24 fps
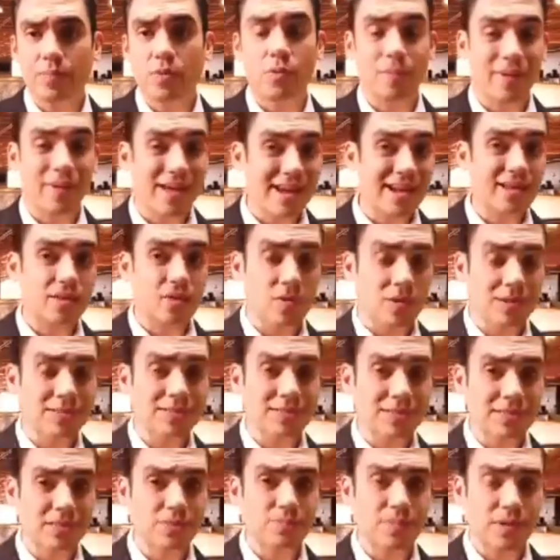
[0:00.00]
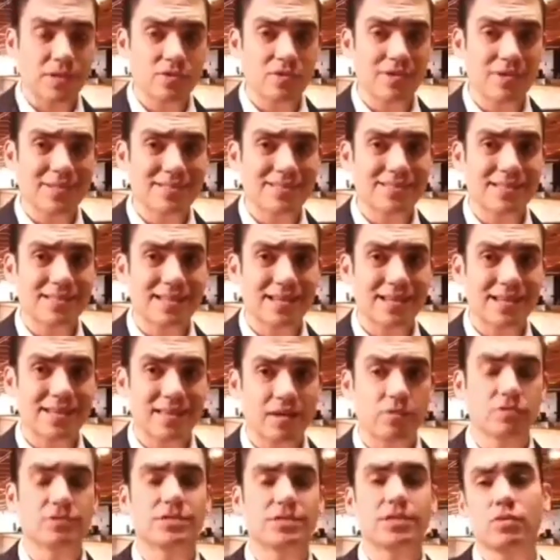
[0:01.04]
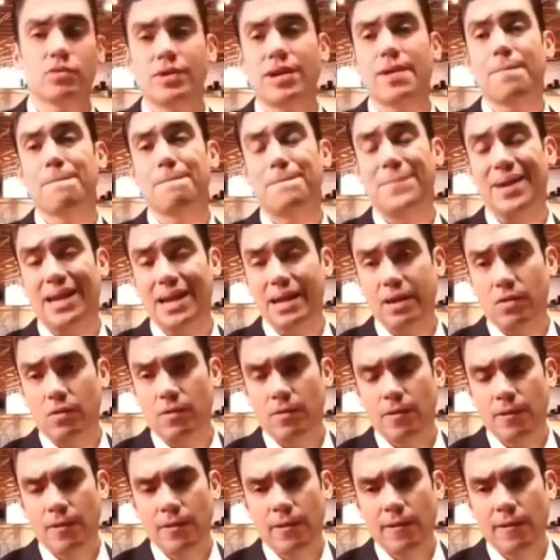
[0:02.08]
por ver a todas esas personas que se quedaron sin un empleo,